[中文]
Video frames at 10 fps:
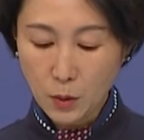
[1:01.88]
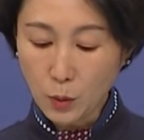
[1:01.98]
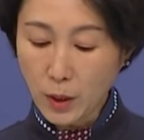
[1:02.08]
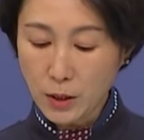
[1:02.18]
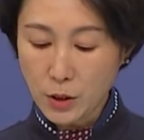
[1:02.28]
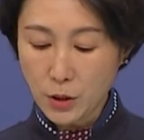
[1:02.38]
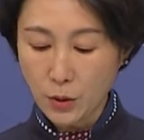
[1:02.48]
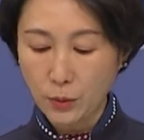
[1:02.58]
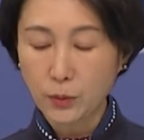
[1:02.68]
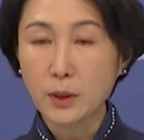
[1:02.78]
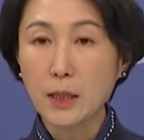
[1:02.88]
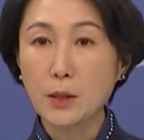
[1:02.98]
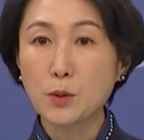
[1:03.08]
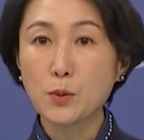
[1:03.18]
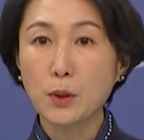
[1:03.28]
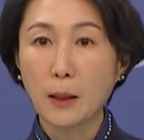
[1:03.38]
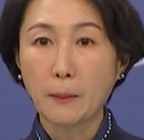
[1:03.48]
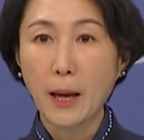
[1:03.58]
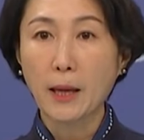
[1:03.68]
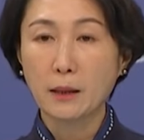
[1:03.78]
古岭之友延续
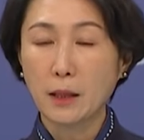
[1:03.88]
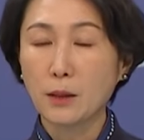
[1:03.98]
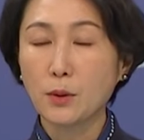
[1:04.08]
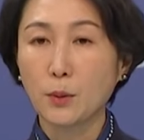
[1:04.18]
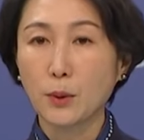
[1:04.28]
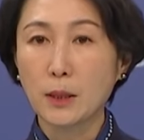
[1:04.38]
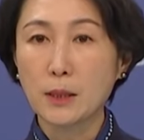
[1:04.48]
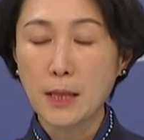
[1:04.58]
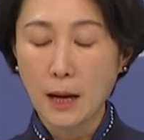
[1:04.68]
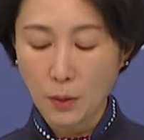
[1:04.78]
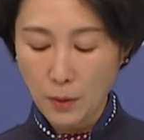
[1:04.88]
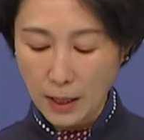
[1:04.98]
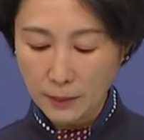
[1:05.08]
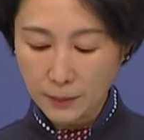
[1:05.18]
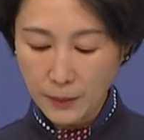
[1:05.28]
了百年友谊佳话；